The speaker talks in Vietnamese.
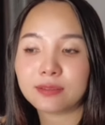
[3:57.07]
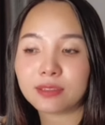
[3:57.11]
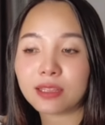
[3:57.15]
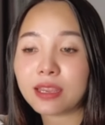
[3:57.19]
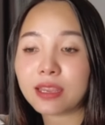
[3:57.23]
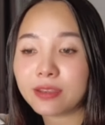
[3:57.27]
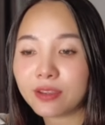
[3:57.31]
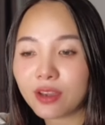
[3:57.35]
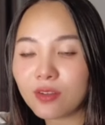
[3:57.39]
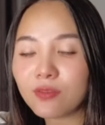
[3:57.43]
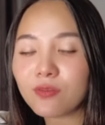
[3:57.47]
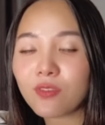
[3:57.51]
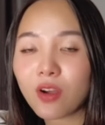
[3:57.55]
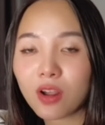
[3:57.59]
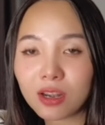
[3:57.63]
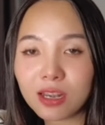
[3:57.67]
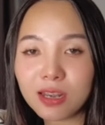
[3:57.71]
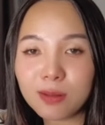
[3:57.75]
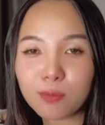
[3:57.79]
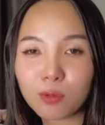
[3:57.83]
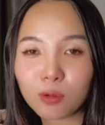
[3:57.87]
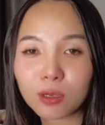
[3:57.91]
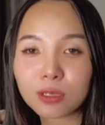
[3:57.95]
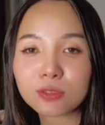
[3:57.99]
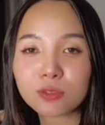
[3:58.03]
thì nó vẫn
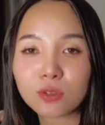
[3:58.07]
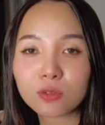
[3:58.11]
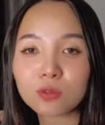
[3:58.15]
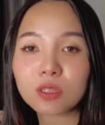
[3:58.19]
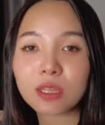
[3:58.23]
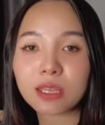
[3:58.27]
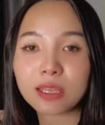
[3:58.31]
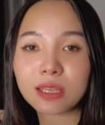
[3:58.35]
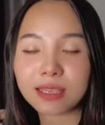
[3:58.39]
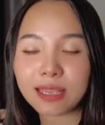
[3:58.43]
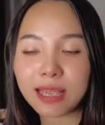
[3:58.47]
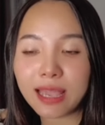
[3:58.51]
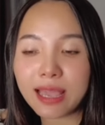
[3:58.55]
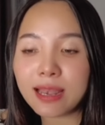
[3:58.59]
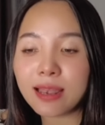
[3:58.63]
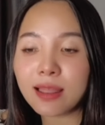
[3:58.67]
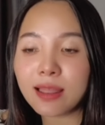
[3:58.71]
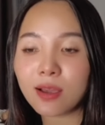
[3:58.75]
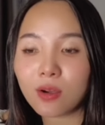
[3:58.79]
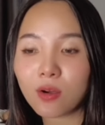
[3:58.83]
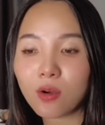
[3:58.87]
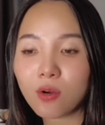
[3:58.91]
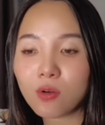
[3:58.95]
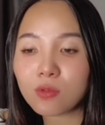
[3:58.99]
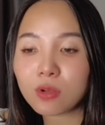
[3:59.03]
là một cái số tiền khá
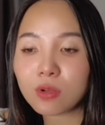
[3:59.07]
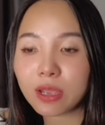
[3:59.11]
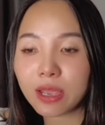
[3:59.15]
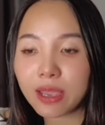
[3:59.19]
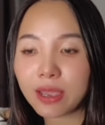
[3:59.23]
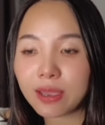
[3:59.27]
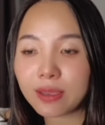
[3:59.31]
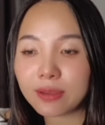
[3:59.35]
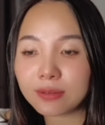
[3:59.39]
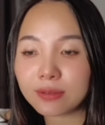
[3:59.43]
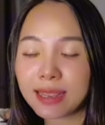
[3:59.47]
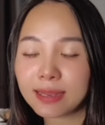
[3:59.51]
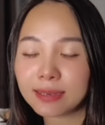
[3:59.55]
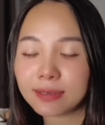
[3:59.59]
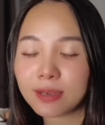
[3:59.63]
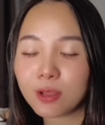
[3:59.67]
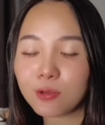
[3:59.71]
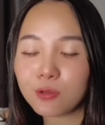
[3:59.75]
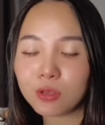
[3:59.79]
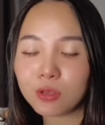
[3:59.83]
là ok. Nếu